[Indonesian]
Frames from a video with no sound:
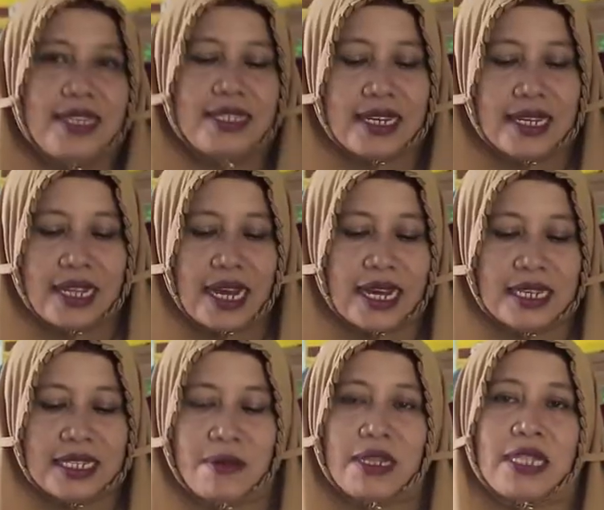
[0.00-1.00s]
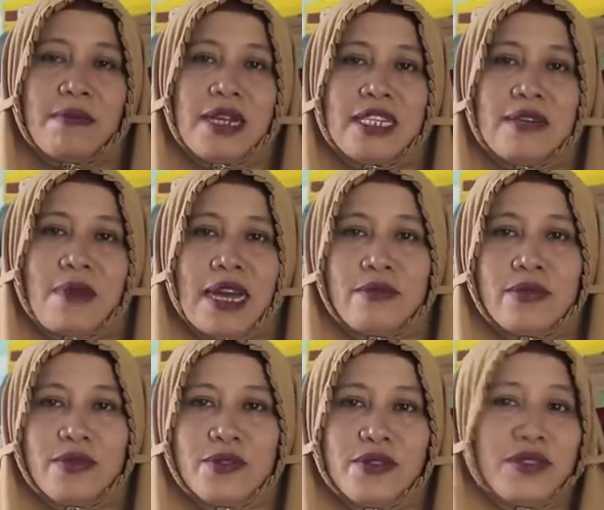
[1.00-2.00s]
Ceritakan sama
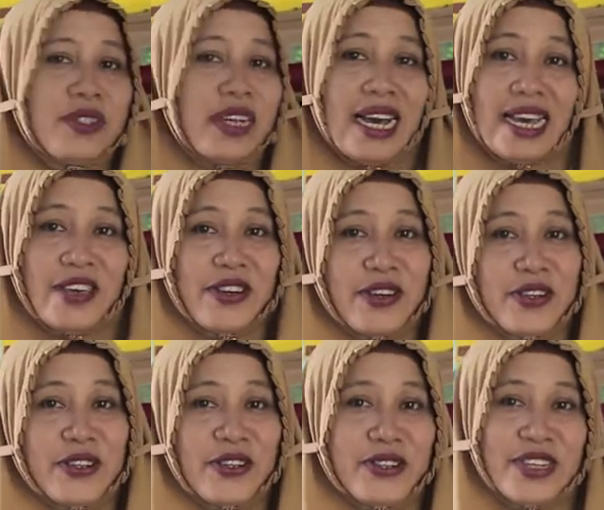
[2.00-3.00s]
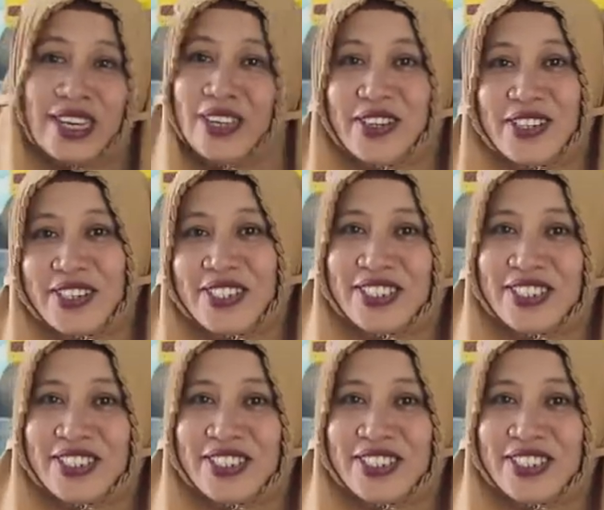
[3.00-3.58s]
teman-temanmu. Ayo, ayo.